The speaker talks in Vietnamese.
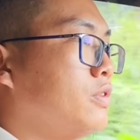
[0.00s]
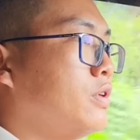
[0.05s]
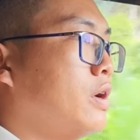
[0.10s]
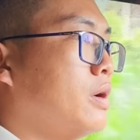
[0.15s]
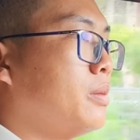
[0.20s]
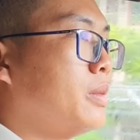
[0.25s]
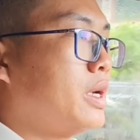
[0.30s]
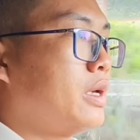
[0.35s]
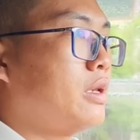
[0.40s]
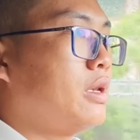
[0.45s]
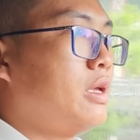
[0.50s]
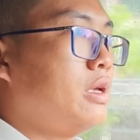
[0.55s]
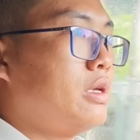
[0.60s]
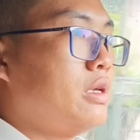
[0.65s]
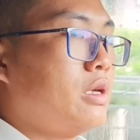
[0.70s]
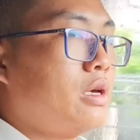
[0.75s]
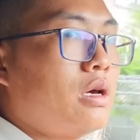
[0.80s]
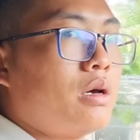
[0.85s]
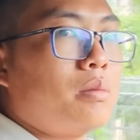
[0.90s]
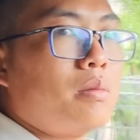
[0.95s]
vừa mới
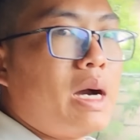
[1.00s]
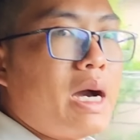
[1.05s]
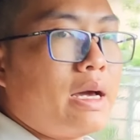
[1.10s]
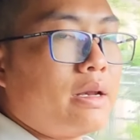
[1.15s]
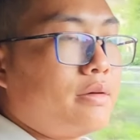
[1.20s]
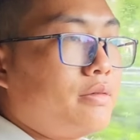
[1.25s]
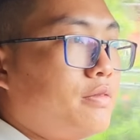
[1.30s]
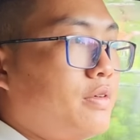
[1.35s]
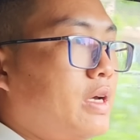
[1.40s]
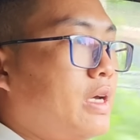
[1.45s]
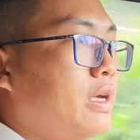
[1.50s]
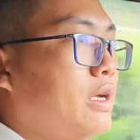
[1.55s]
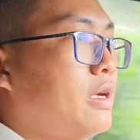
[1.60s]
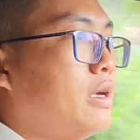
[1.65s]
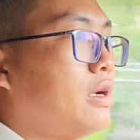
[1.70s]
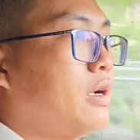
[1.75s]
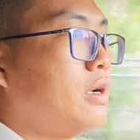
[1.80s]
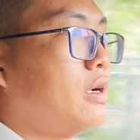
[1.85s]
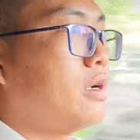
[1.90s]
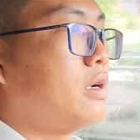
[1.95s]
đi bản về